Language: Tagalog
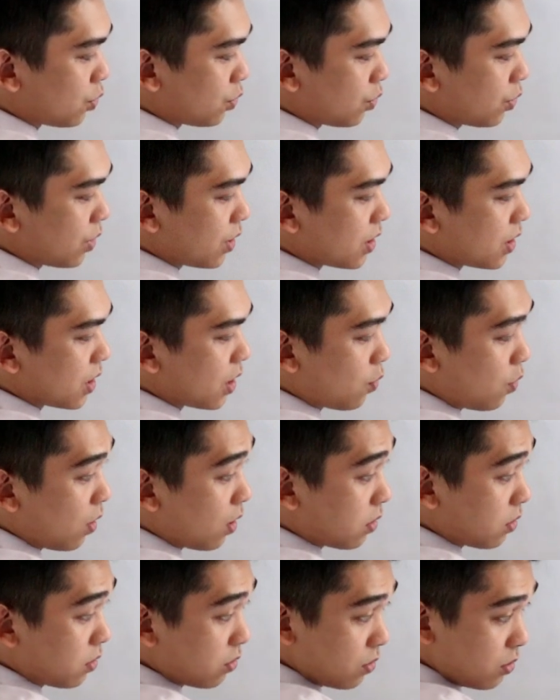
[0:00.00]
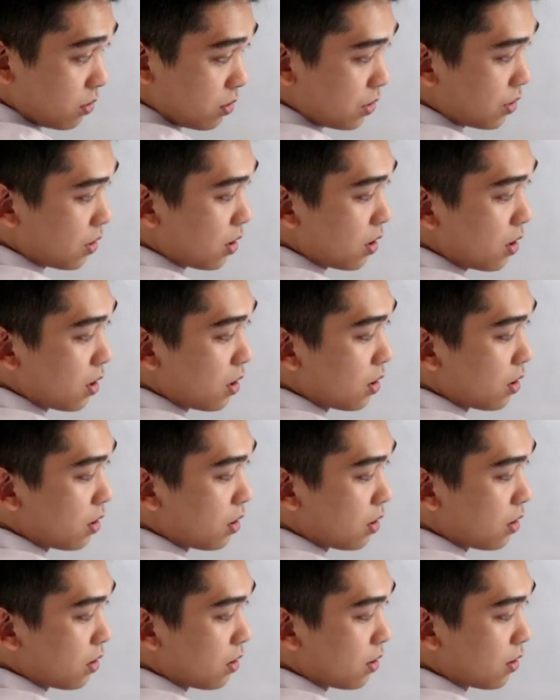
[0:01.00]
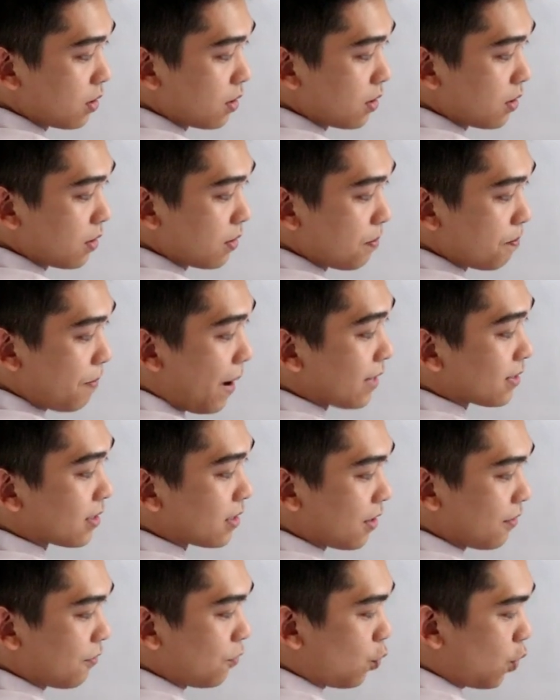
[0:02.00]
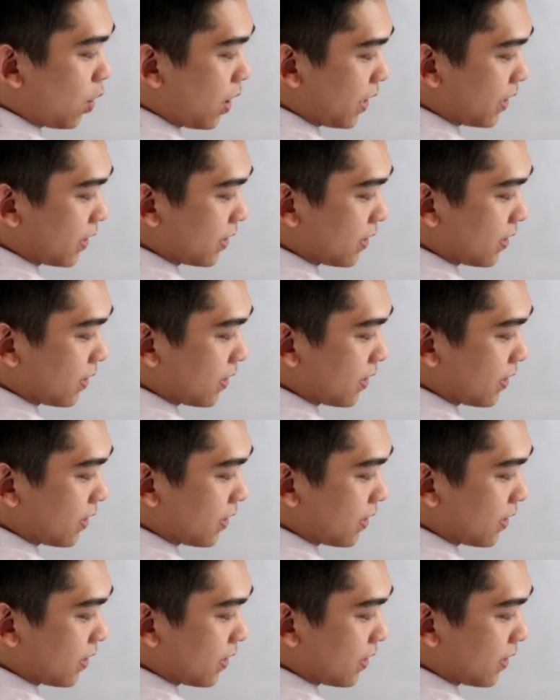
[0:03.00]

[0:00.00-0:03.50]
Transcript: 2 is equal to positive 1.